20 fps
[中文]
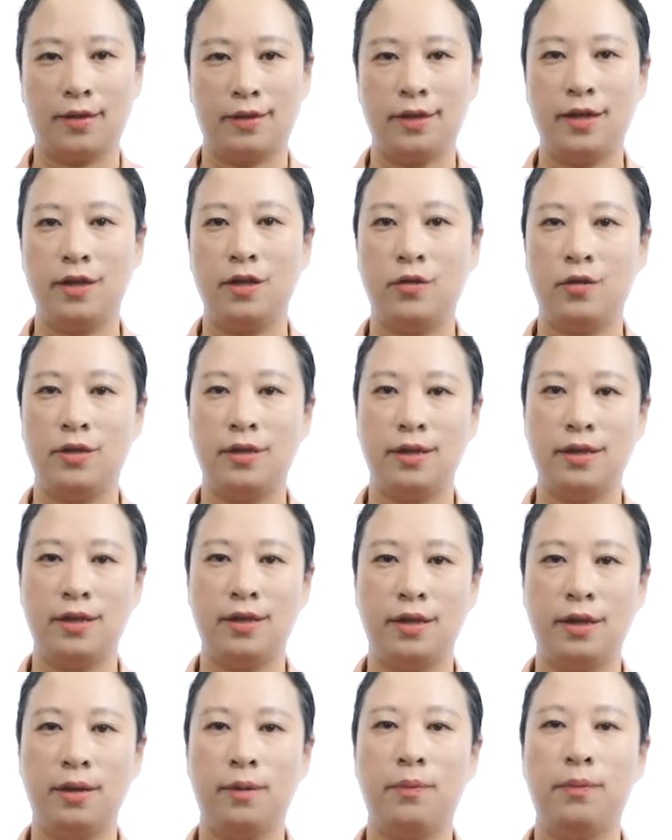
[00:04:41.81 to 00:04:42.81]
任由自
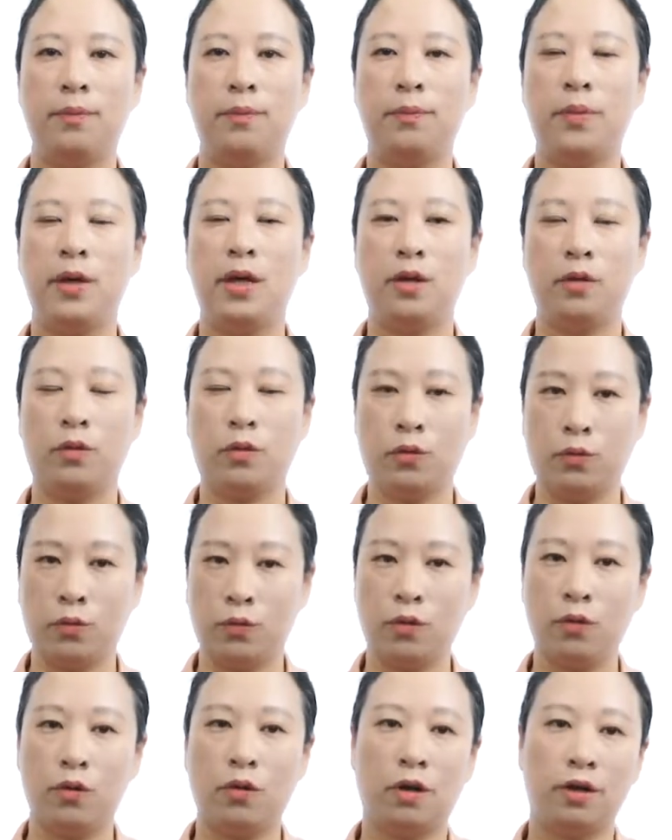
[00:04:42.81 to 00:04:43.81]
己被蛊
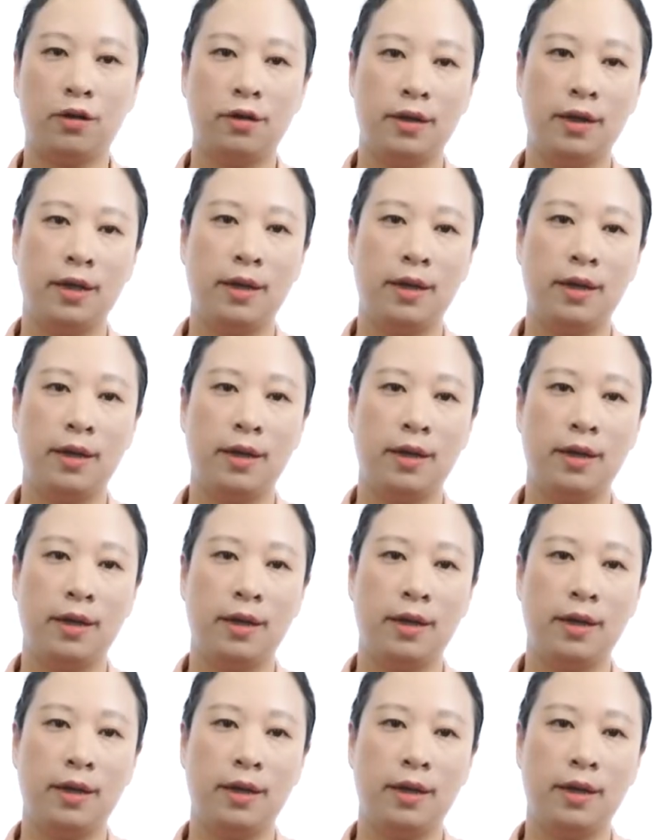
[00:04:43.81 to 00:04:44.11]
惑、